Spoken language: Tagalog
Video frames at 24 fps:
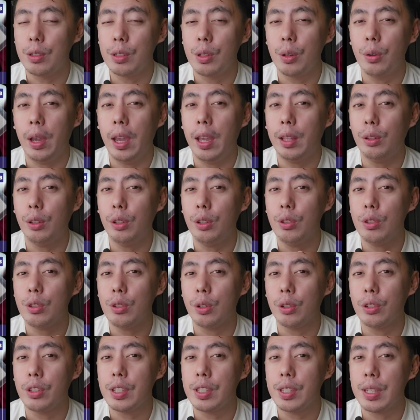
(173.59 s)
So, ito yung
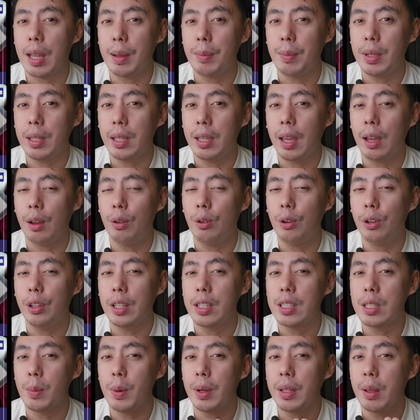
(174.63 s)
short summary according
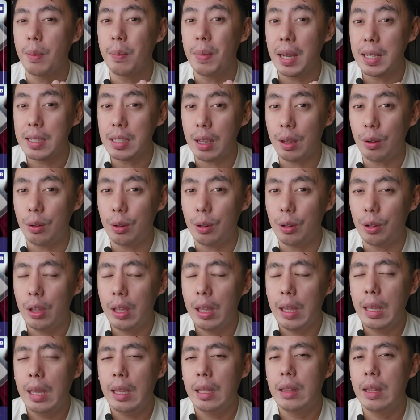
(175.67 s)
sa mga nabasa ko
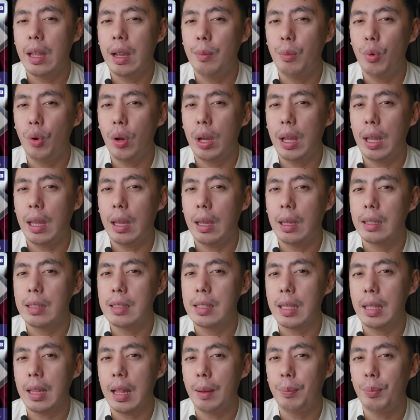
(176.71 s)
na mukhang
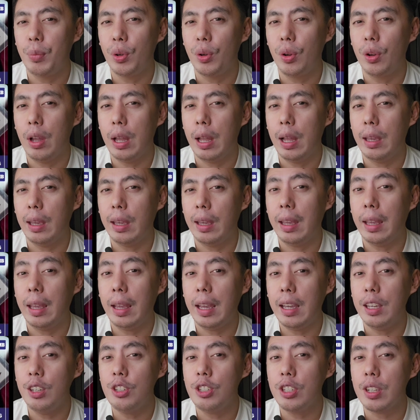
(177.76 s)
sila po ay
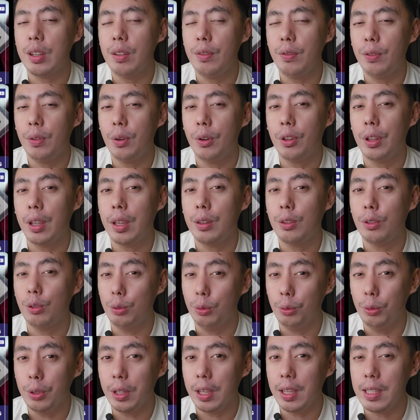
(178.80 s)
Asian foreign
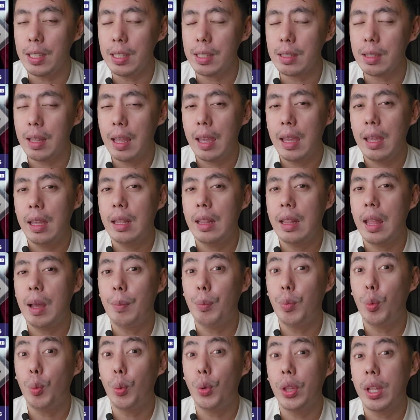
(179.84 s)
tourist na
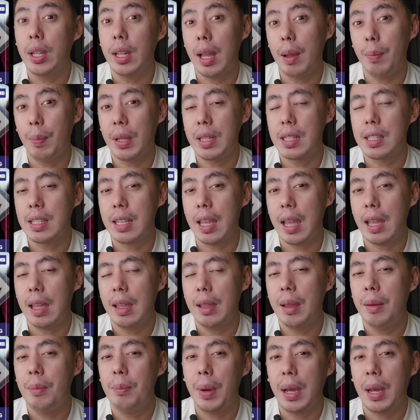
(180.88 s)
pupunta dapat sa